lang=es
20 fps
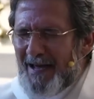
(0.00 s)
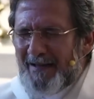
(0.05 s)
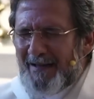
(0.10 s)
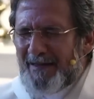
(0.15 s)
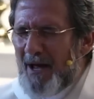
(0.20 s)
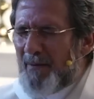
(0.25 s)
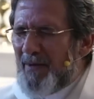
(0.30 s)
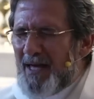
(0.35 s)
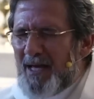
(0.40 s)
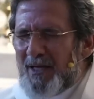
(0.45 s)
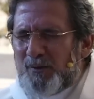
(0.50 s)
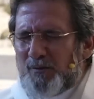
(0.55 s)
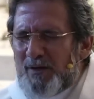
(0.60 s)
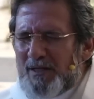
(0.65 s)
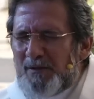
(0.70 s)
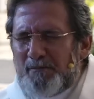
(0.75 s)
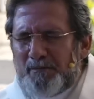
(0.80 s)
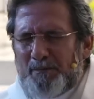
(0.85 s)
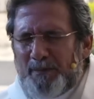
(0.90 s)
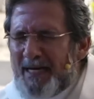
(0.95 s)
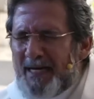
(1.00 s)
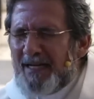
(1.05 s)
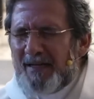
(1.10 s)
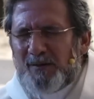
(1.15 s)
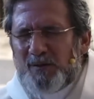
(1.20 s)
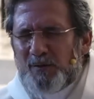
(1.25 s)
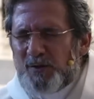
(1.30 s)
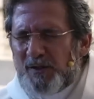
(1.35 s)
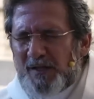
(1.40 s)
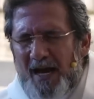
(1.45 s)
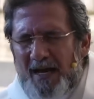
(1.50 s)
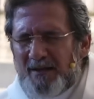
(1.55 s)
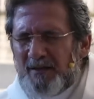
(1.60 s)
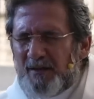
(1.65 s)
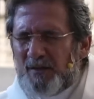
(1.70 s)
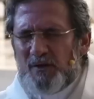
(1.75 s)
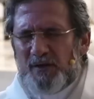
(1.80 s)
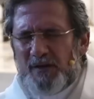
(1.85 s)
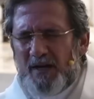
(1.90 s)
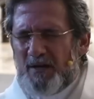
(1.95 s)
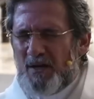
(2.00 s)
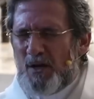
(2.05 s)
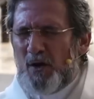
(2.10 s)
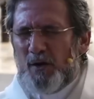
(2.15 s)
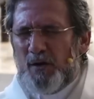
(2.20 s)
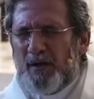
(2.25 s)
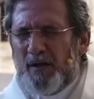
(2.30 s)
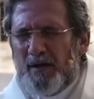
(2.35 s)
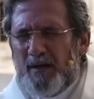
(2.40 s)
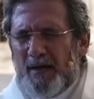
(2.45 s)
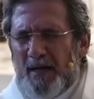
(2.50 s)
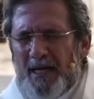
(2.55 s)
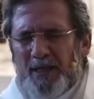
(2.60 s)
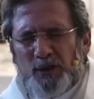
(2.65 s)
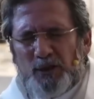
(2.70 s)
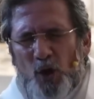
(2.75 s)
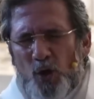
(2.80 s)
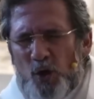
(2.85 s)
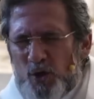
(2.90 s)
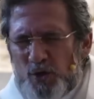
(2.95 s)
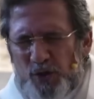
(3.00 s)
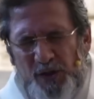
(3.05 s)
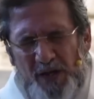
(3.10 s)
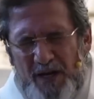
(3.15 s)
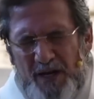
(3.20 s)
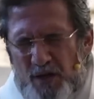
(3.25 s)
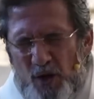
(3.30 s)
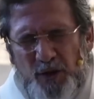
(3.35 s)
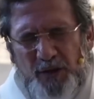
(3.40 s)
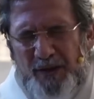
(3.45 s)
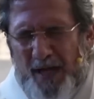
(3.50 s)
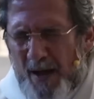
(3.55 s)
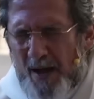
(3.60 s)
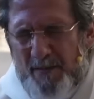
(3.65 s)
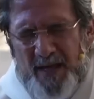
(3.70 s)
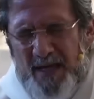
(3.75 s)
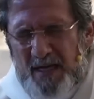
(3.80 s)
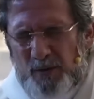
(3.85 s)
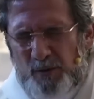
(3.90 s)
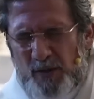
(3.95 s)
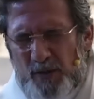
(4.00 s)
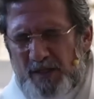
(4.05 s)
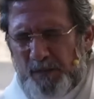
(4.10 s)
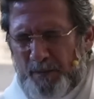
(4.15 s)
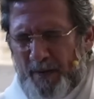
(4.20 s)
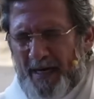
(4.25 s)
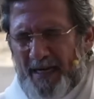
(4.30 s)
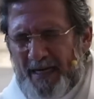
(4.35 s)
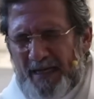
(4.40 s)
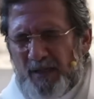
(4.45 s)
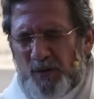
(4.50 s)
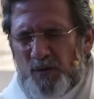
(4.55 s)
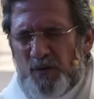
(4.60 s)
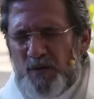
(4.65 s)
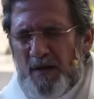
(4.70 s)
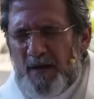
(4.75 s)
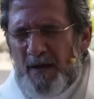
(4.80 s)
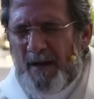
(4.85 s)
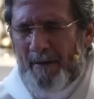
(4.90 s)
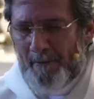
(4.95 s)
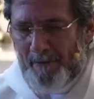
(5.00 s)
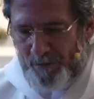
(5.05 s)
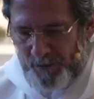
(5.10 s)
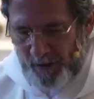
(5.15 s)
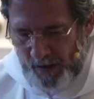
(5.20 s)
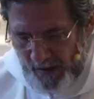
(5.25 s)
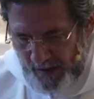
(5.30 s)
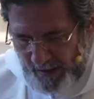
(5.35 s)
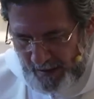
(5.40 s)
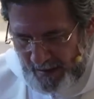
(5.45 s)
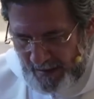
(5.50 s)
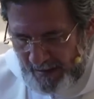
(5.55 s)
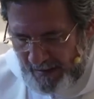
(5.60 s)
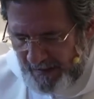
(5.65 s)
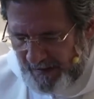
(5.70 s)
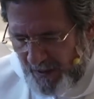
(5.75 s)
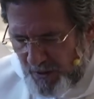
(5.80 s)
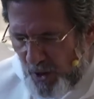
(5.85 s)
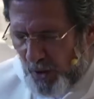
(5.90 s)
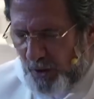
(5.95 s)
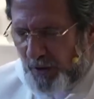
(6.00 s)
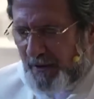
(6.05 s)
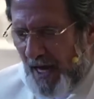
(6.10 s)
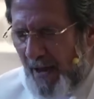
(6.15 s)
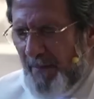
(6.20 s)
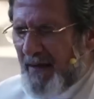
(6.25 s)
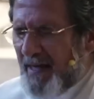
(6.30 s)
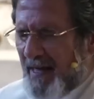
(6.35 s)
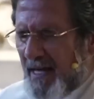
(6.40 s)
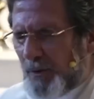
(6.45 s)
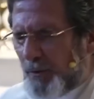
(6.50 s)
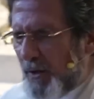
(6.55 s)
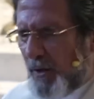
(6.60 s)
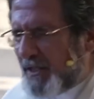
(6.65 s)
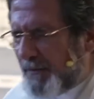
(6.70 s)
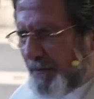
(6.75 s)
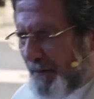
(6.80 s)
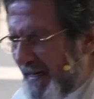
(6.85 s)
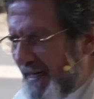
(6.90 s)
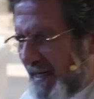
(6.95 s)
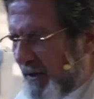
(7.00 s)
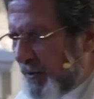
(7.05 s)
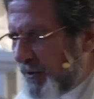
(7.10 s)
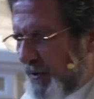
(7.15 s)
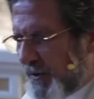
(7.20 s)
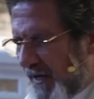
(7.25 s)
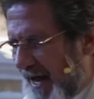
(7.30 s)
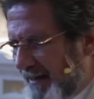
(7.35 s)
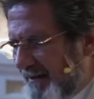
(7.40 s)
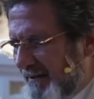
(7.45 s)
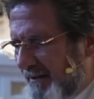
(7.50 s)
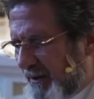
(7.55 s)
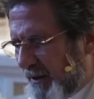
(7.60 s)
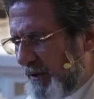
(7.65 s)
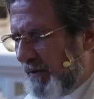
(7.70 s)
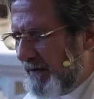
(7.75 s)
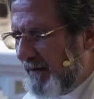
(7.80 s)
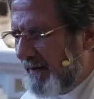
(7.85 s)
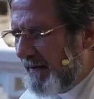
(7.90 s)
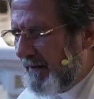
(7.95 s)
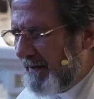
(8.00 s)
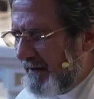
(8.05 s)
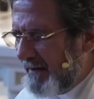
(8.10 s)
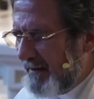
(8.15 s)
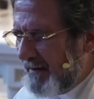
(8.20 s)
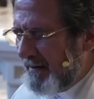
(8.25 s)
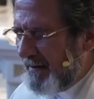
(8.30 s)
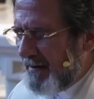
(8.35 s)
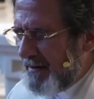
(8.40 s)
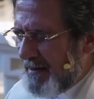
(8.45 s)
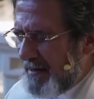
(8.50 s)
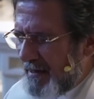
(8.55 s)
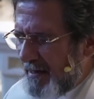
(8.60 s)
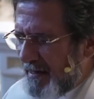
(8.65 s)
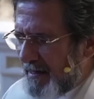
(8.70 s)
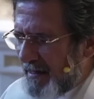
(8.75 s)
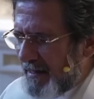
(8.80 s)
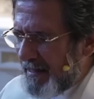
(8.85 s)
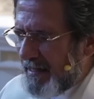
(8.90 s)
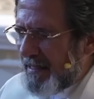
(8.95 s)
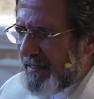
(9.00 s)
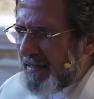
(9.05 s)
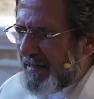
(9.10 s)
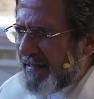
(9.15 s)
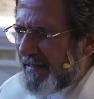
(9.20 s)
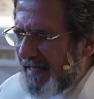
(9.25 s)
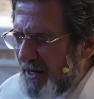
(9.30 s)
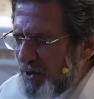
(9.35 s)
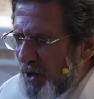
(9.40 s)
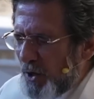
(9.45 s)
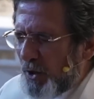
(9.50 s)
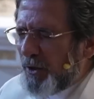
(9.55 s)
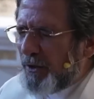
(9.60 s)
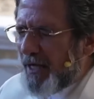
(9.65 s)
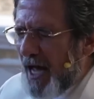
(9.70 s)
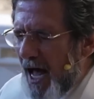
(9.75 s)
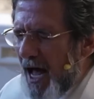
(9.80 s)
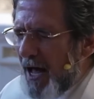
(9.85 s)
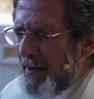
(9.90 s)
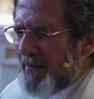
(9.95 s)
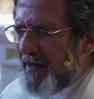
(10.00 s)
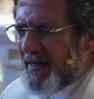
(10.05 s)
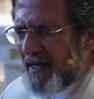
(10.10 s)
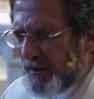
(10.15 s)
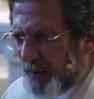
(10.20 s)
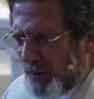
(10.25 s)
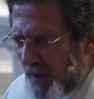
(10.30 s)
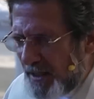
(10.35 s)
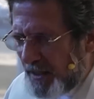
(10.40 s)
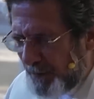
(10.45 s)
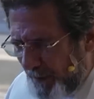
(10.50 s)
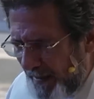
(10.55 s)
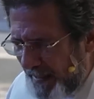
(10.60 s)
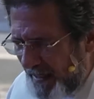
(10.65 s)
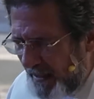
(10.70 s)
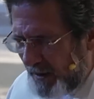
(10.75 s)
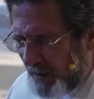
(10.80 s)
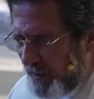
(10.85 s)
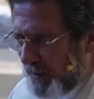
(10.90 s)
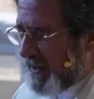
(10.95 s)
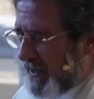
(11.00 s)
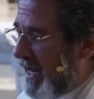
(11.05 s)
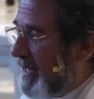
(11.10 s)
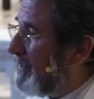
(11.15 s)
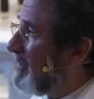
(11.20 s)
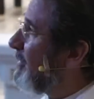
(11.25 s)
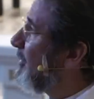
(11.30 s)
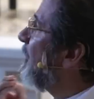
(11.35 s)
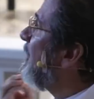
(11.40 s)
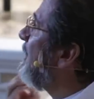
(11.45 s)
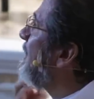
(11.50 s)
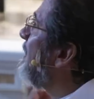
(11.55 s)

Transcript: Dame de tu Espíritu Santo, Señor. Todos, Señor, dame de tu Espíritu. Señor, dame de tu Espíritu Santo. Señor, dame de tu Espíritu Santo.